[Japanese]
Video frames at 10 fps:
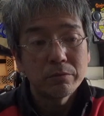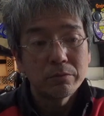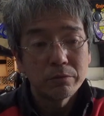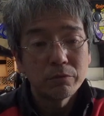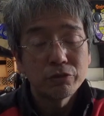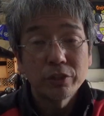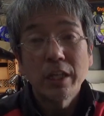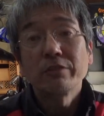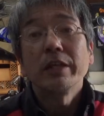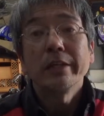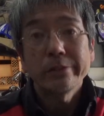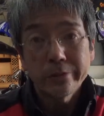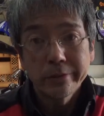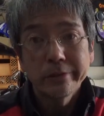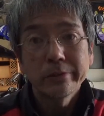うん、47ぐらいなんです
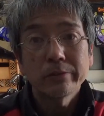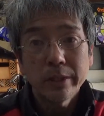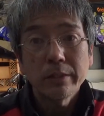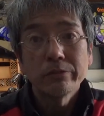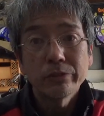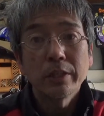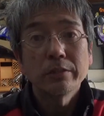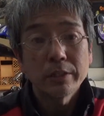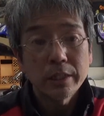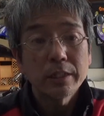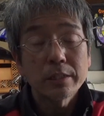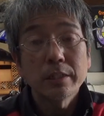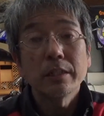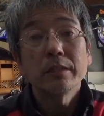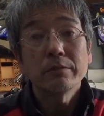よちょっとね、47ぐらいでやらせてい
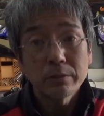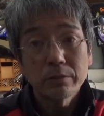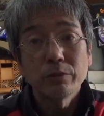ただいてるんです。